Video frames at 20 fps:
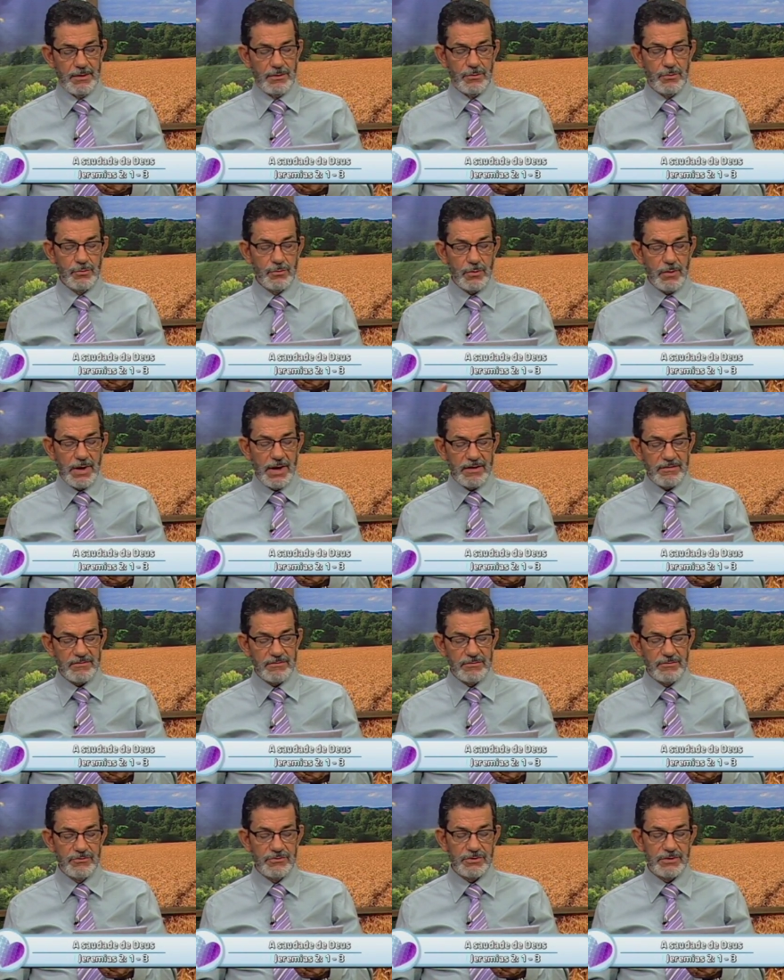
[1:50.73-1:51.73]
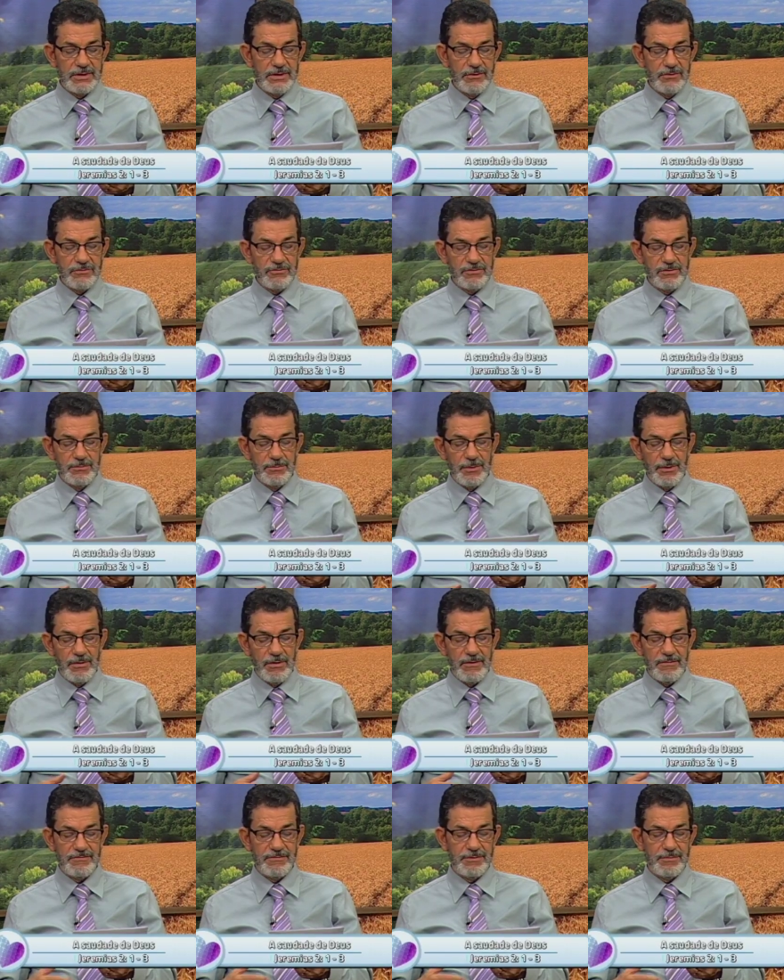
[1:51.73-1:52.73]
O coração de Deus se
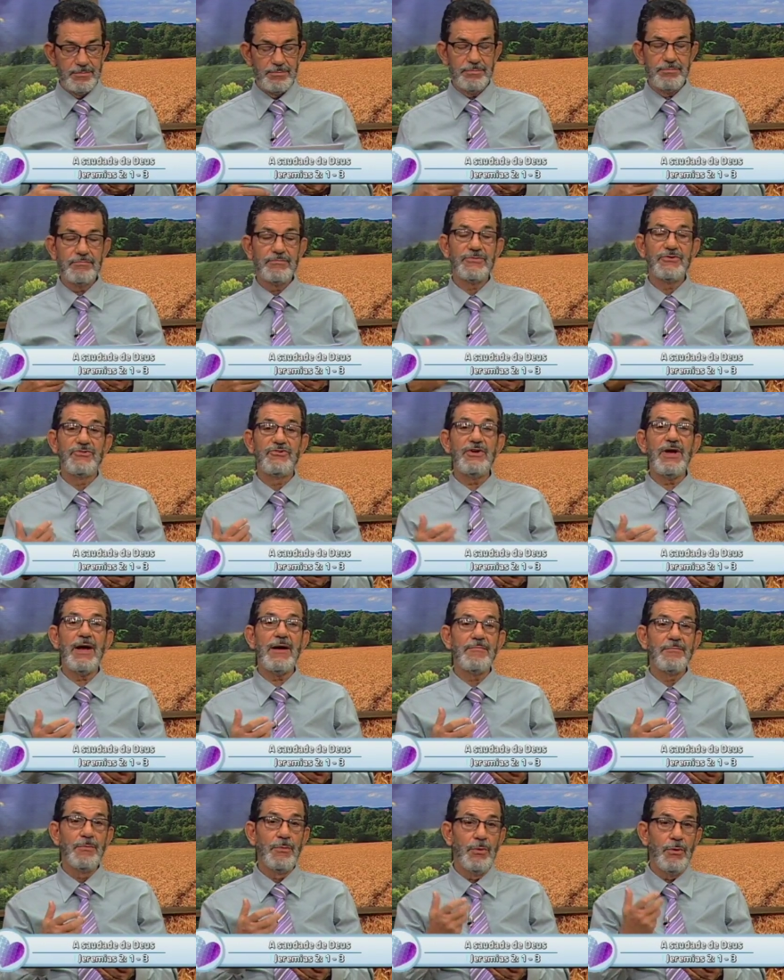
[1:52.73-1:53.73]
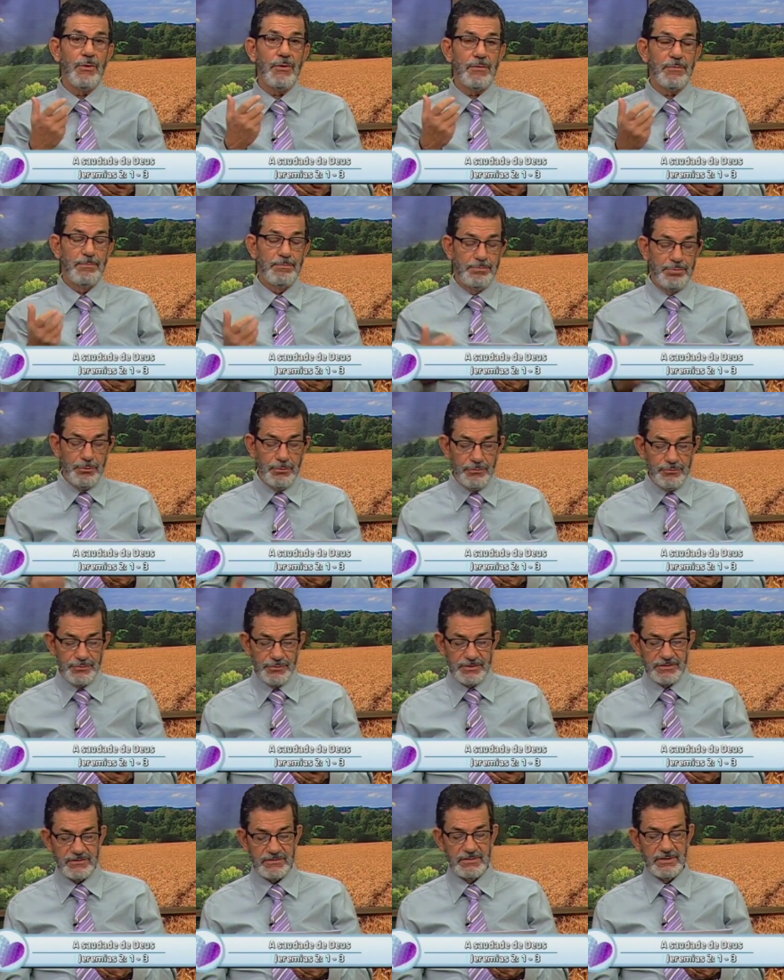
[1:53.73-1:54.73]
move de amor por
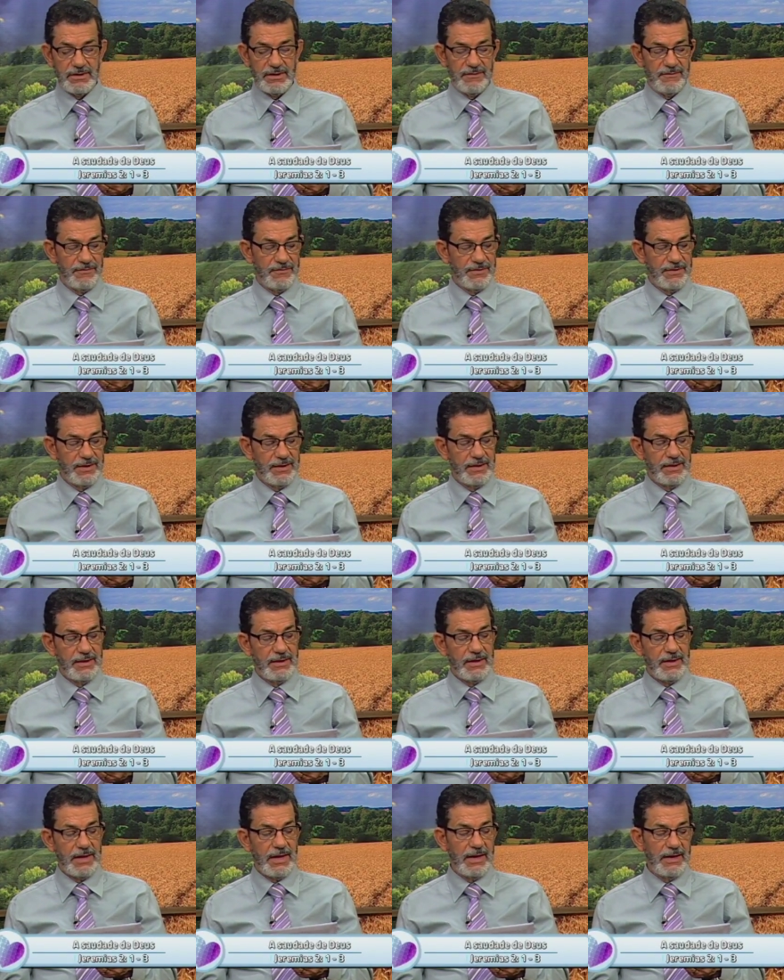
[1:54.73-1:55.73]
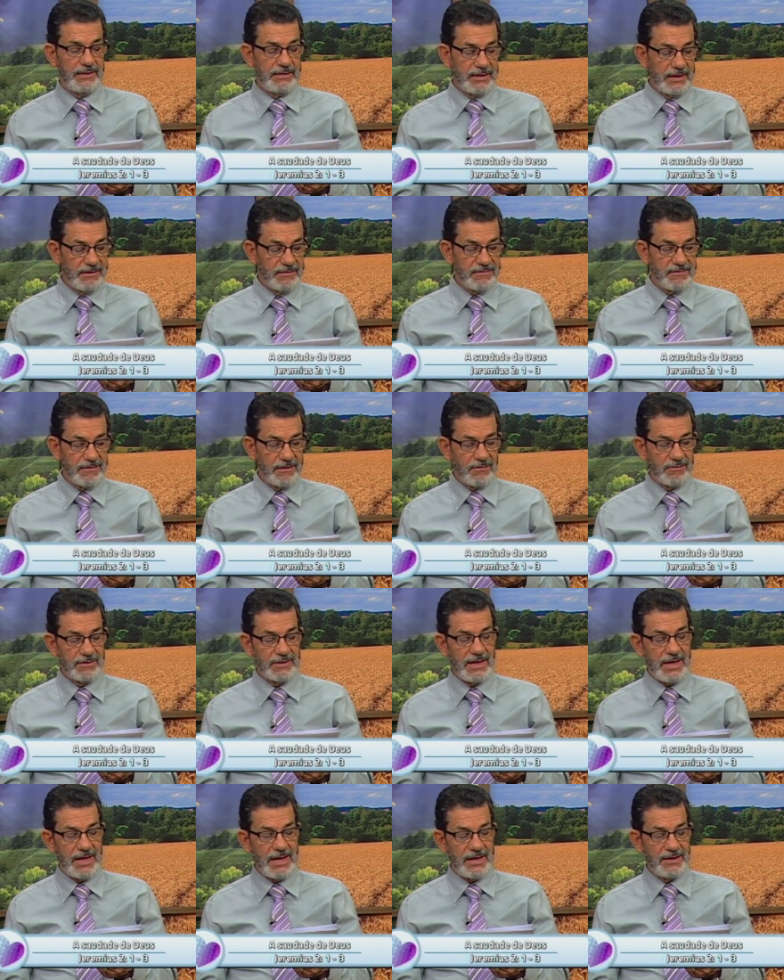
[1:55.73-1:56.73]
você. Ele tem
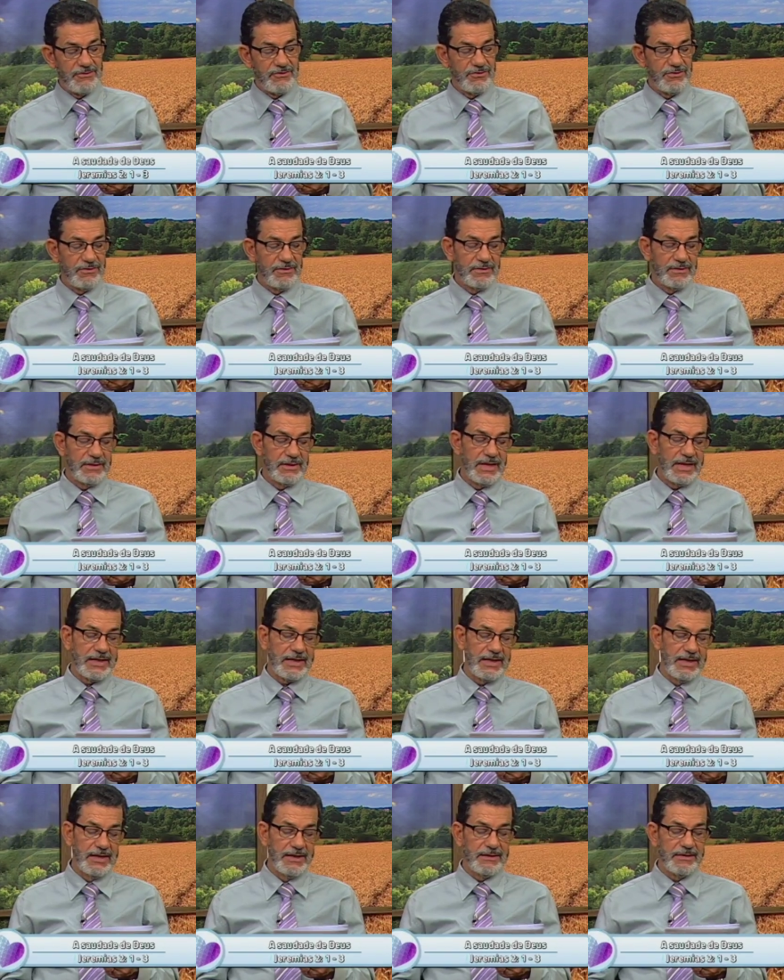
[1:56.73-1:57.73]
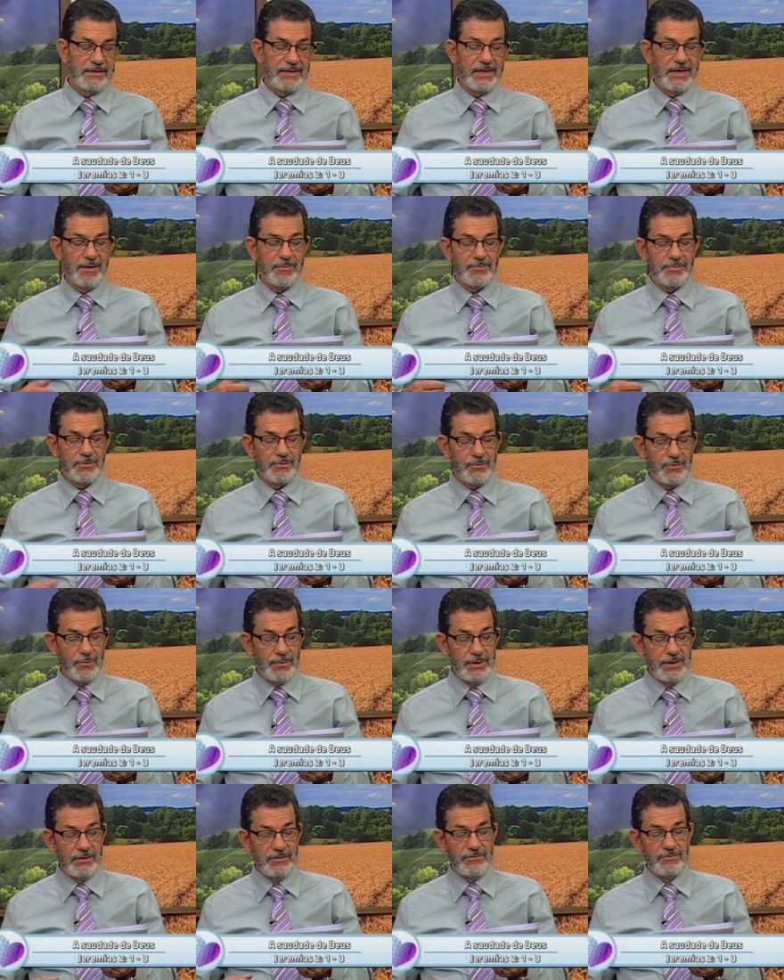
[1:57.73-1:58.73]
saudade daquele tempo
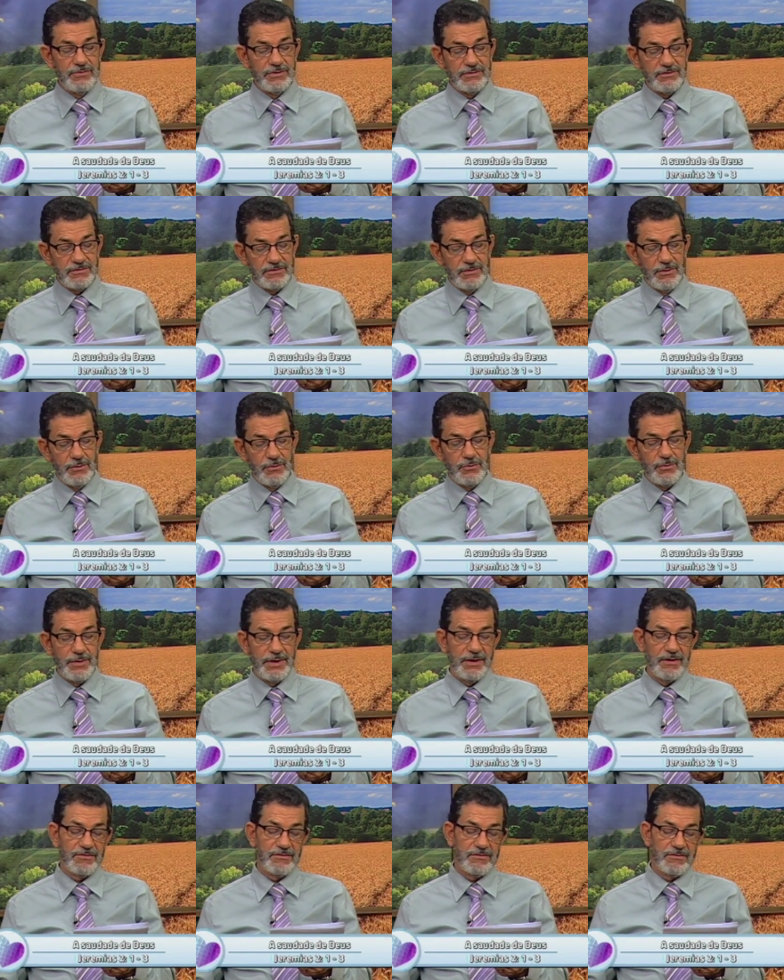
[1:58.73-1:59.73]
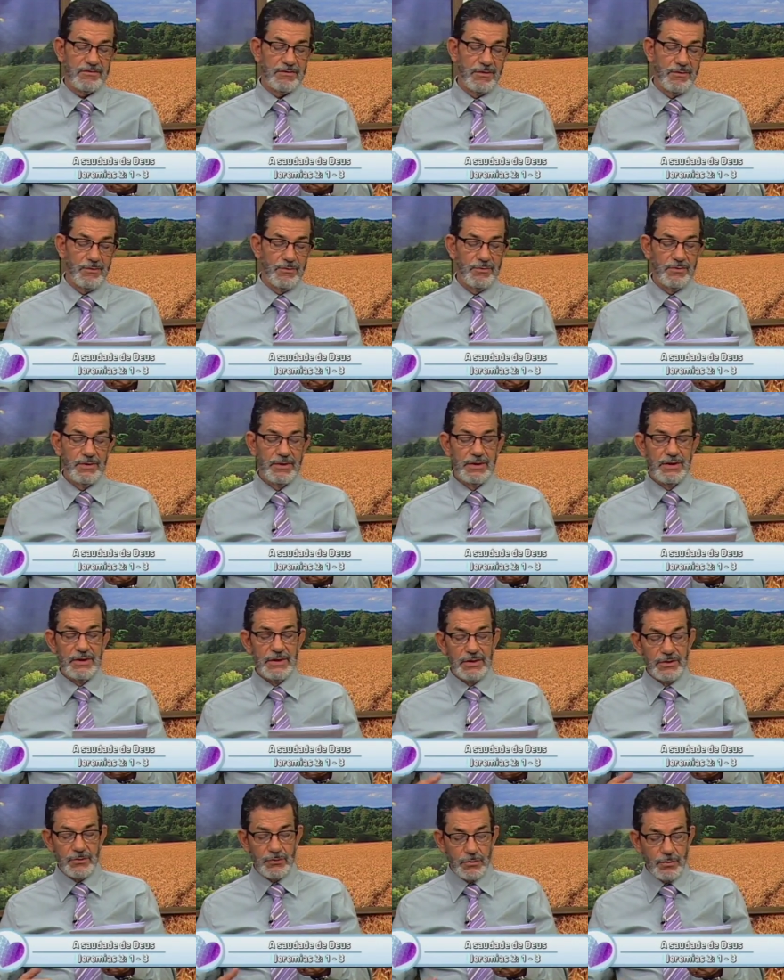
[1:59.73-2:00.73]
quando você o conheceu,
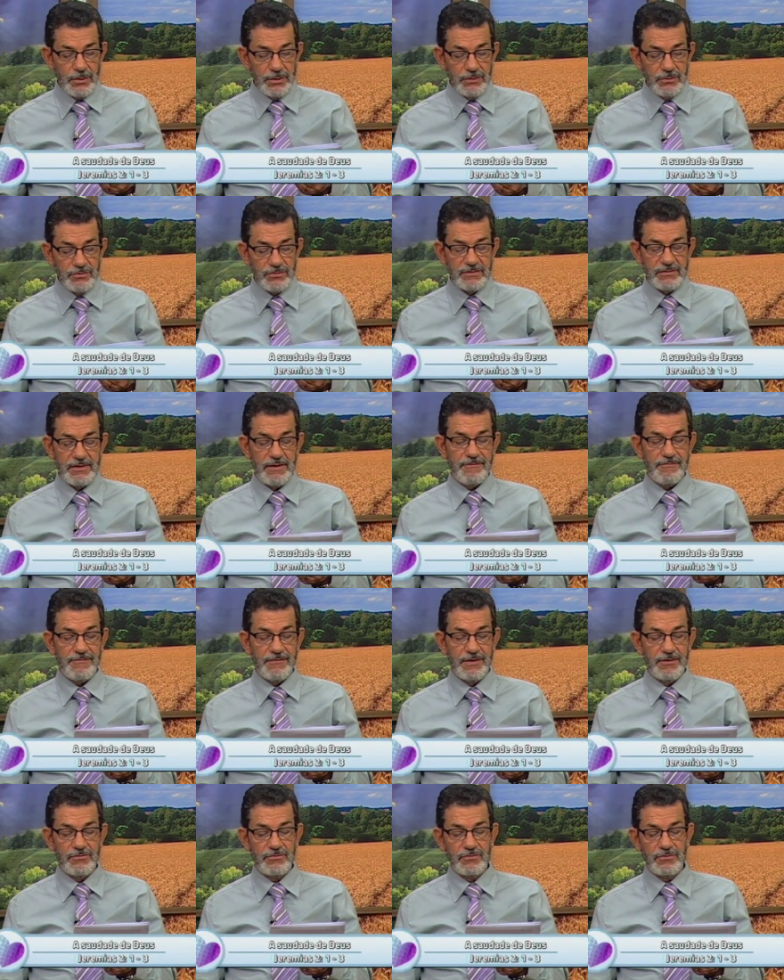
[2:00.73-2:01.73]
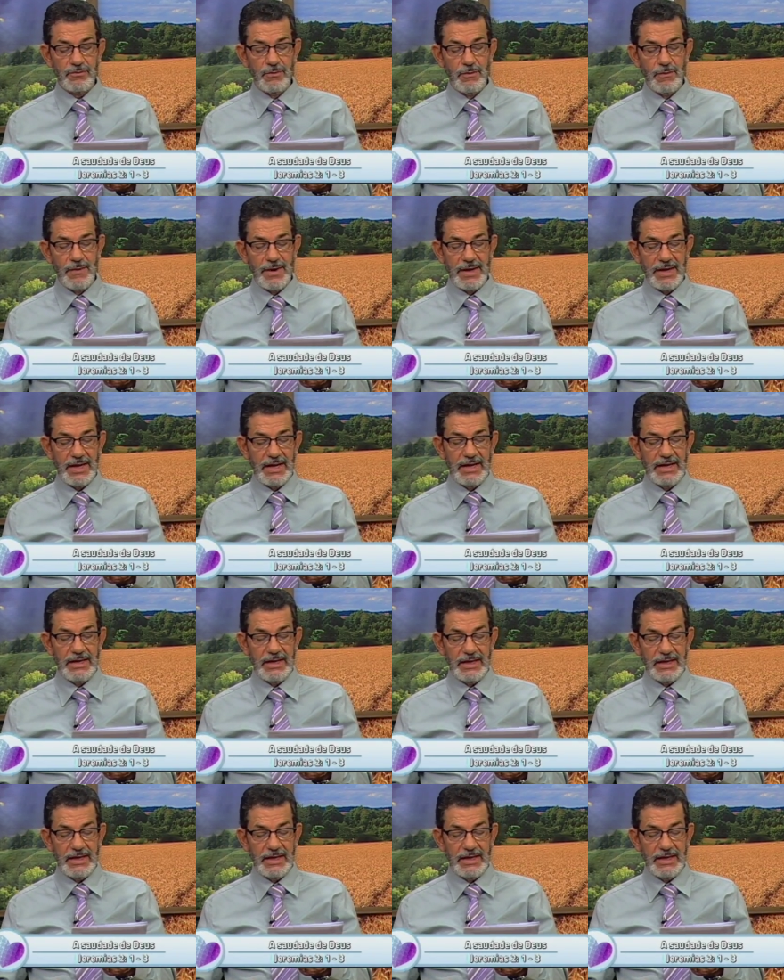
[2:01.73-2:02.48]
quando se afeiçoou a ele,